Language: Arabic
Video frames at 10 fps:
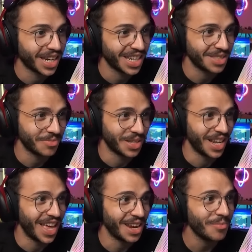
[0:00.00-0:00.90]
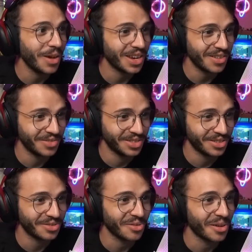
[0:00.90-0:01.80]
الرسم الاربع
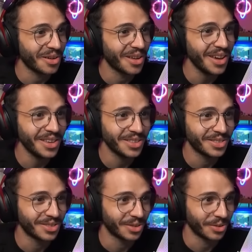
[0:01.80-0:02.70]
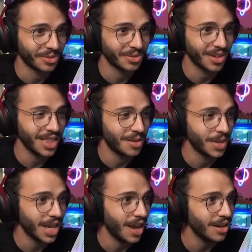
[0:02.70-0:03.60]
رافجرز والله يستر هذا
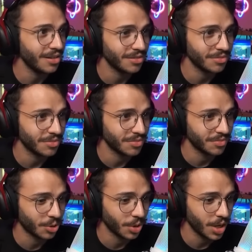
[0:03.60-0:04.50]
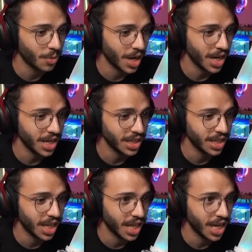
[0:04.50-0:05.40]
المكان اوكي واحد
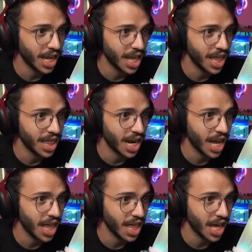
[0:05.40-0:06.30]
اثنين ثلاثة